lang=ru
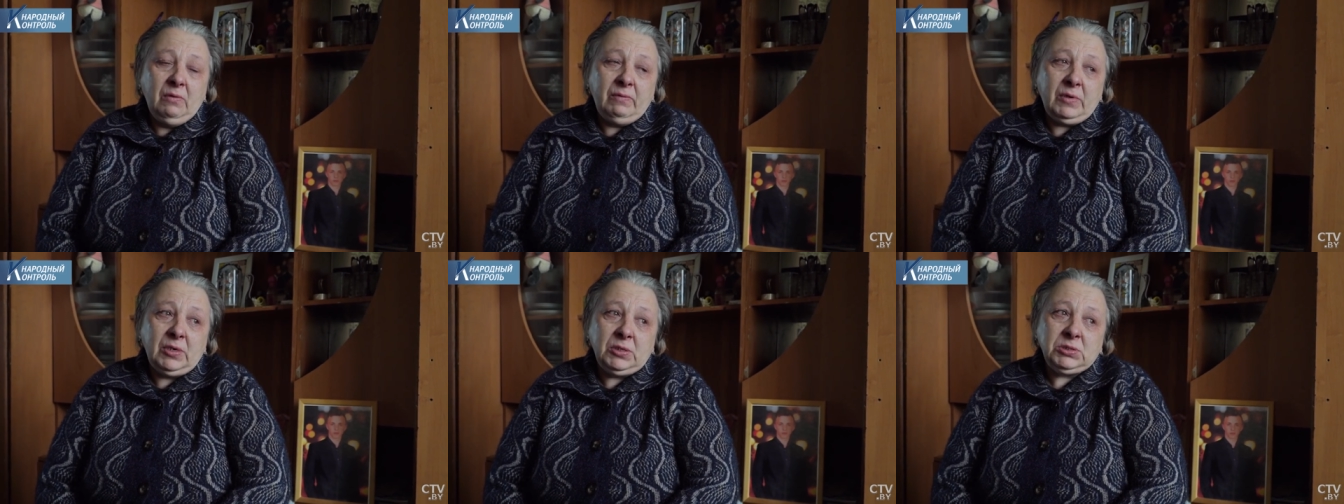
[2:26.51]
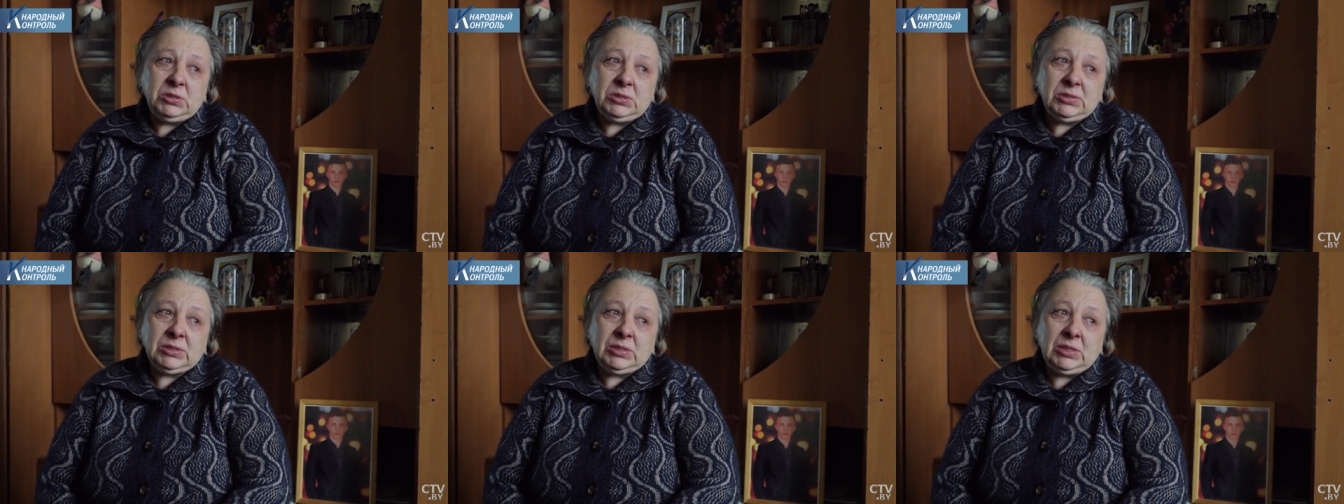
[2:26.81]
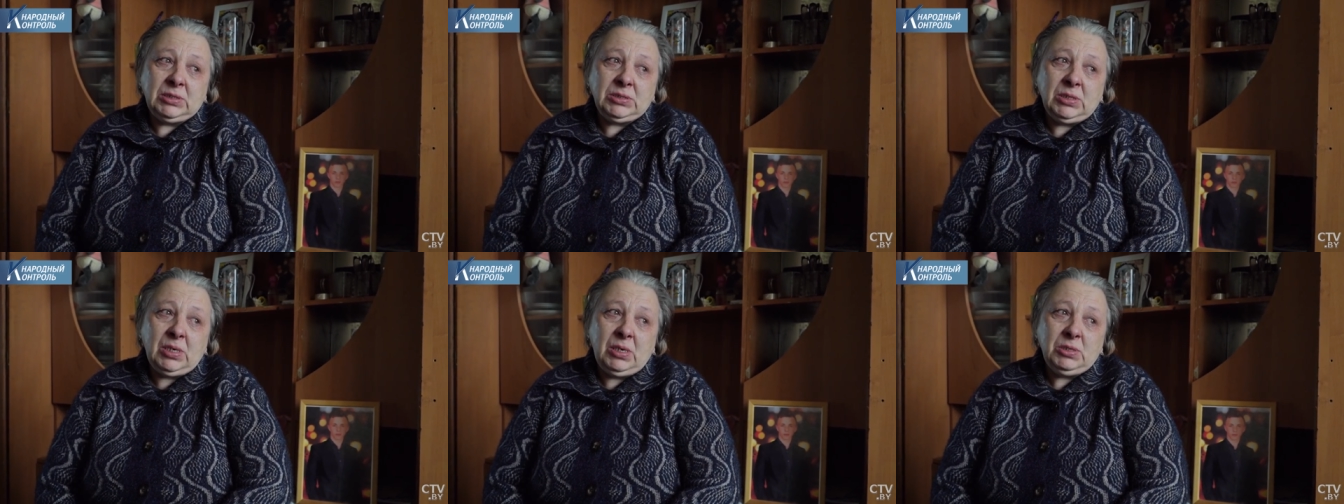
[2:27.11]
Врачи
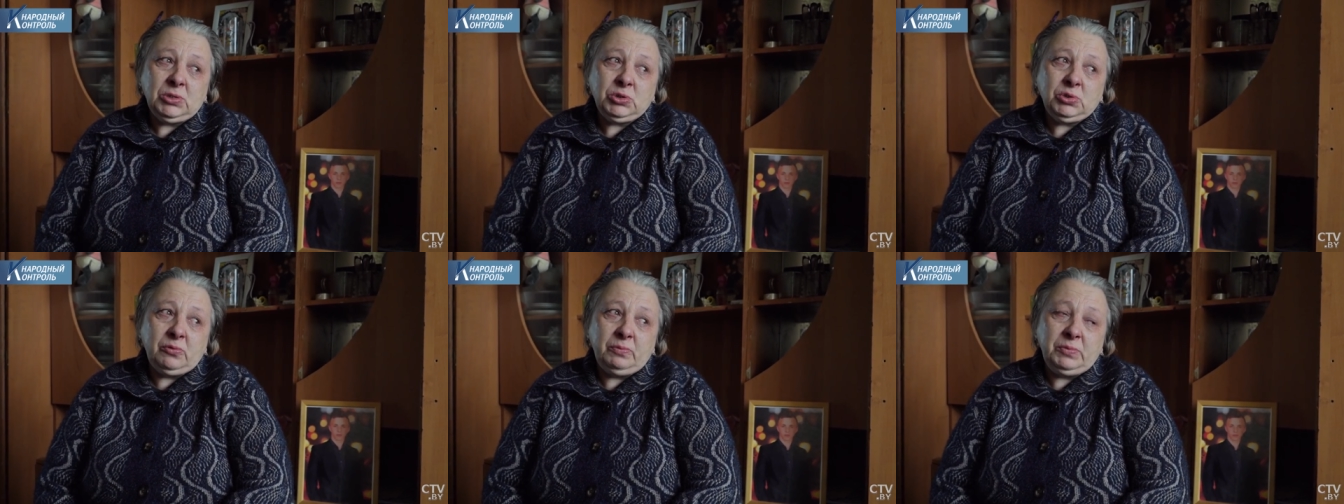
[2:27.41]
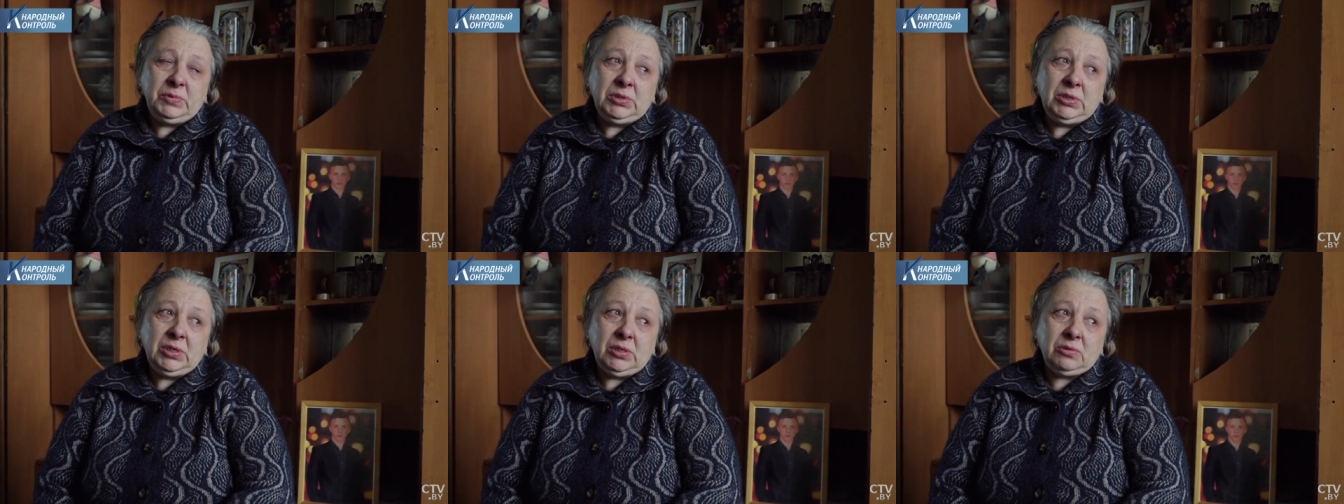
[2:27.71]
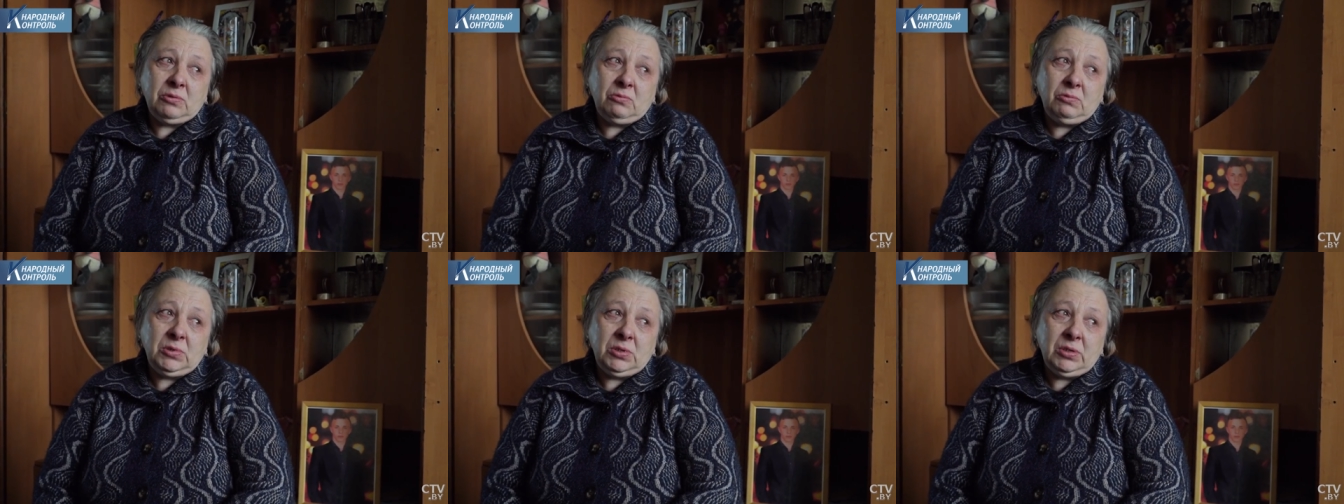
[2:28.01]
сказали, что не
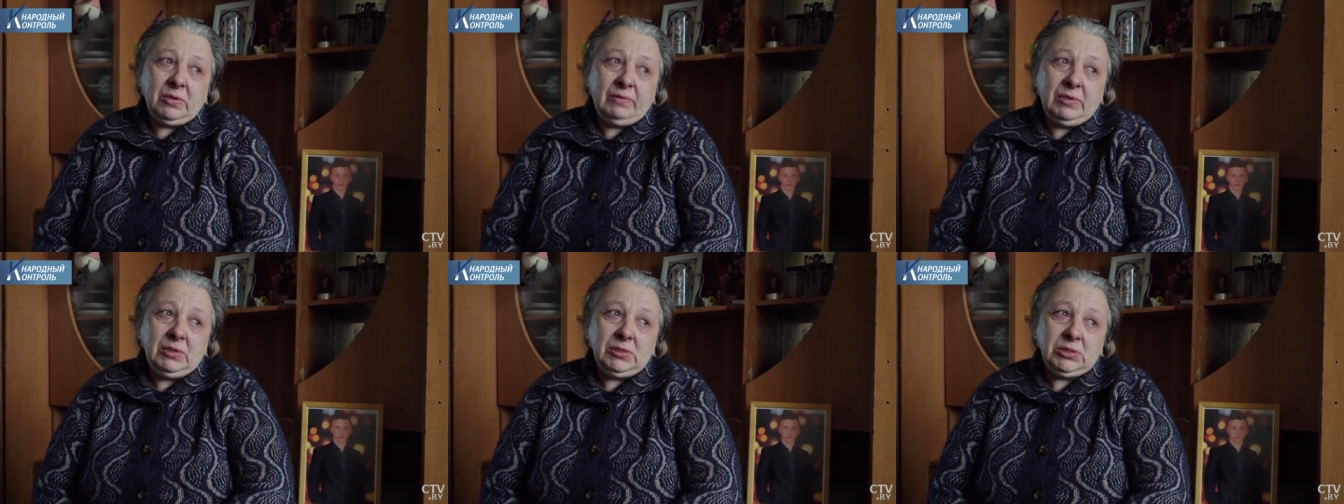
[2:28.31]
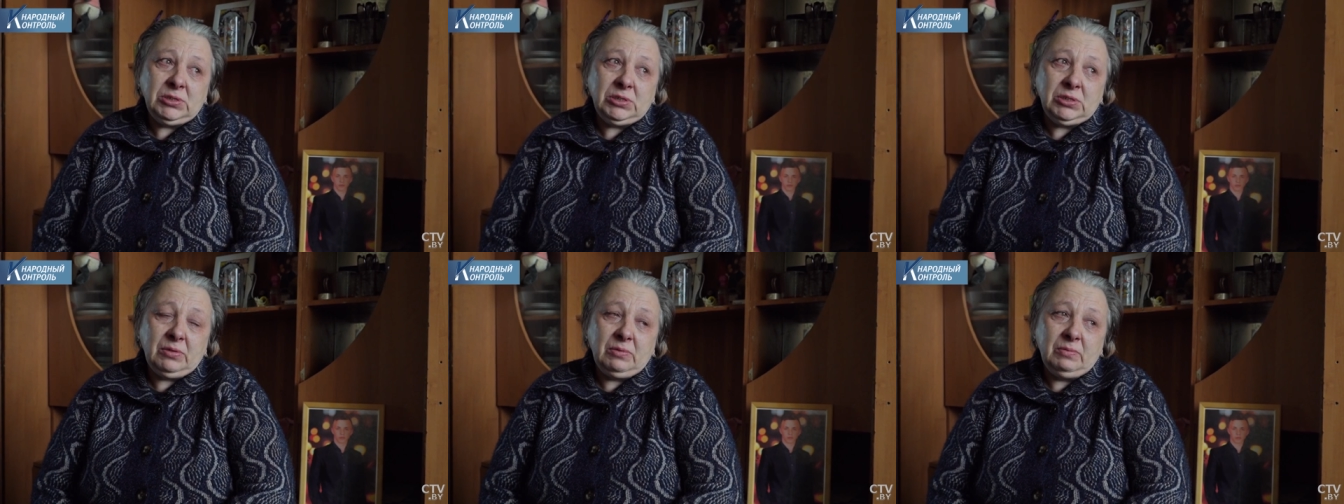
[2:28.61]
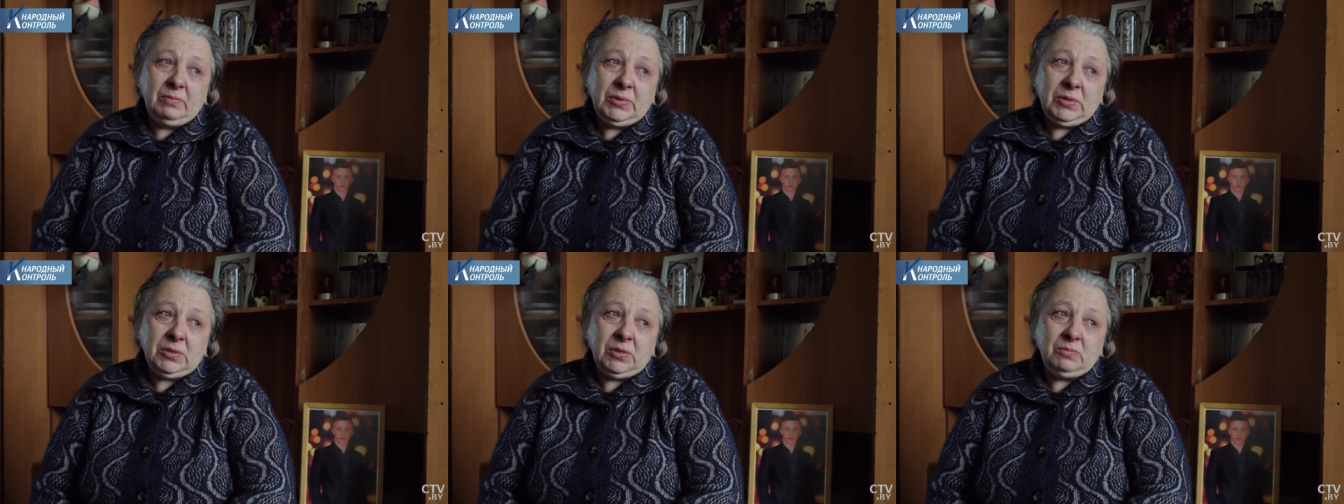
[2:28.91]
дотрогивались,
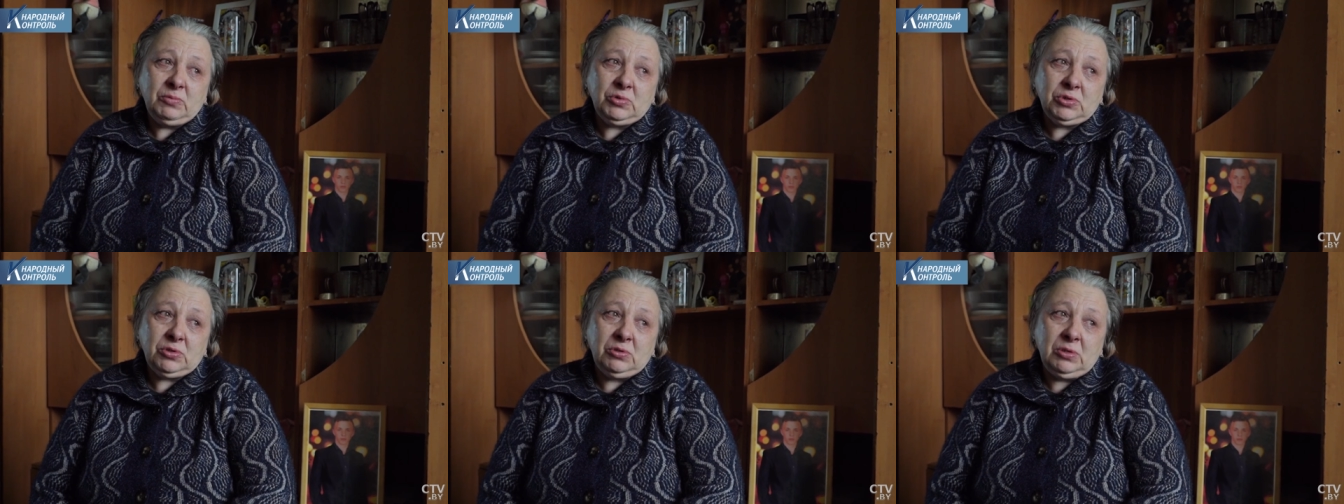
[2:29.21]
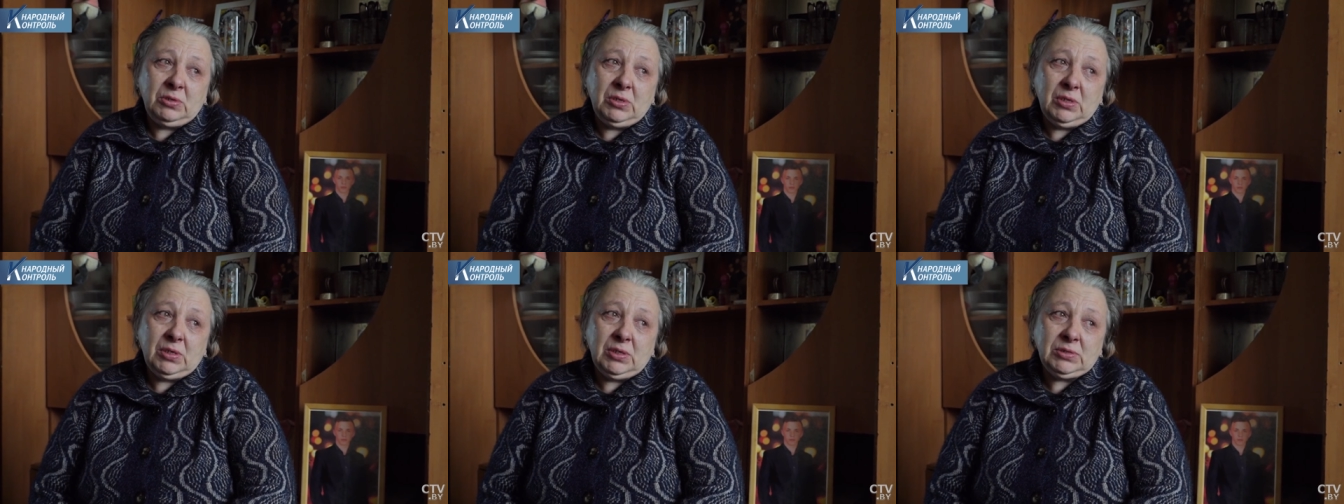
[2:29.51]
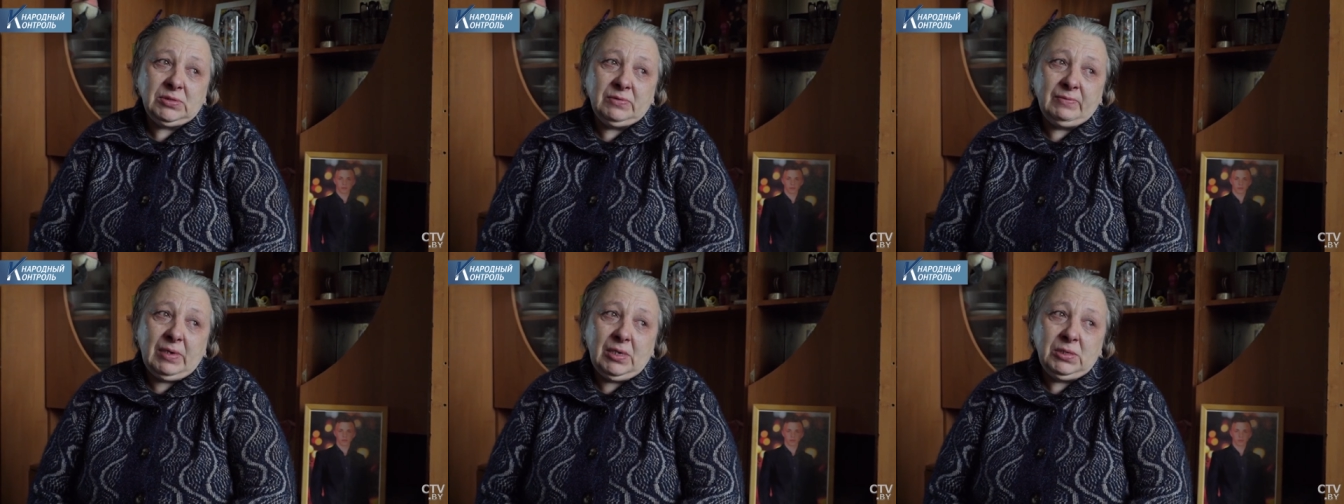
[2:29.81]
потому что она
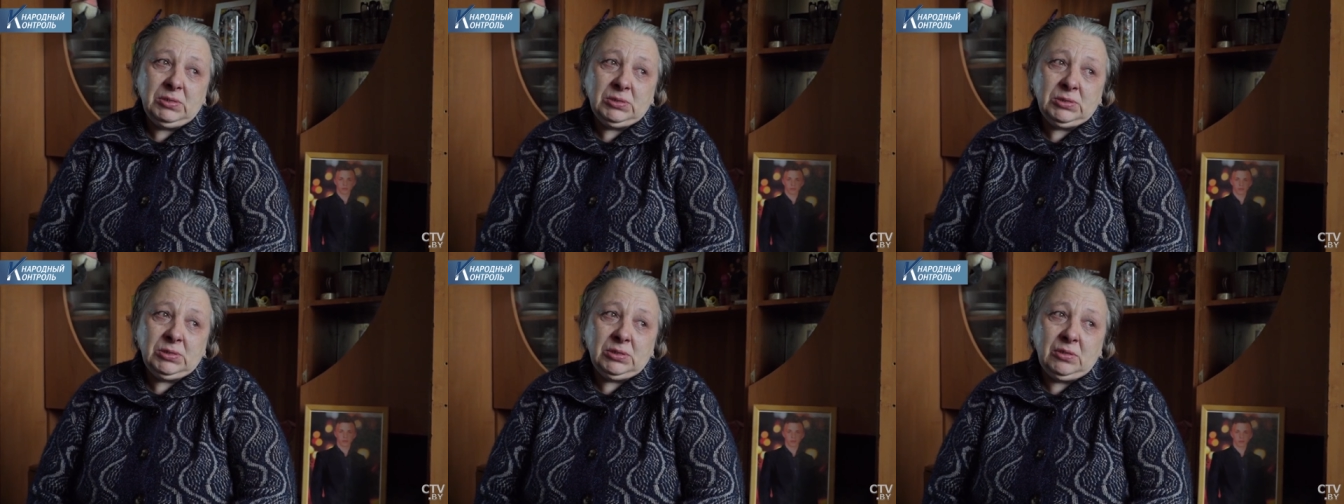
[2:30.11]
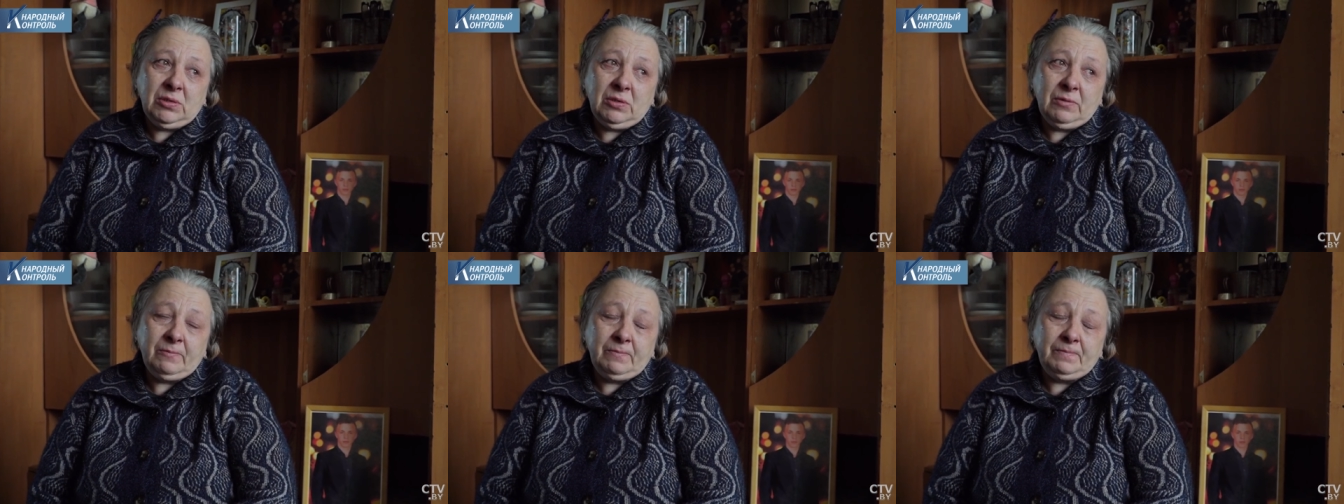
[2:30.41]
развалится.